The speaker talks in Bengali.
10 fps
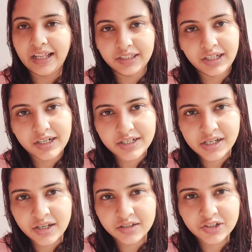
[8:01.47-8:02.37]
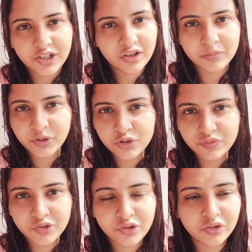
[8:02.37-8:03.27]
কালকে আর এসে সেরকম
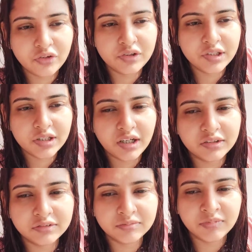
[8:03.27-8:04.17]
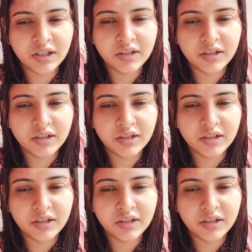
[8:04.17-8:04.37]
কিছু ভিডিও করিনি কারণ